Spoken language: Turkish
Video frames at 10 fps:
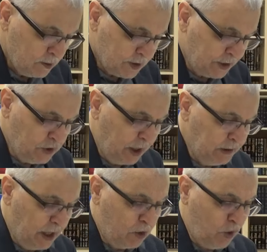
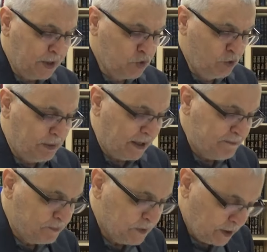radıyallahu anhuma
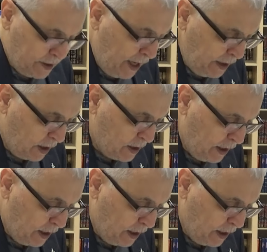kale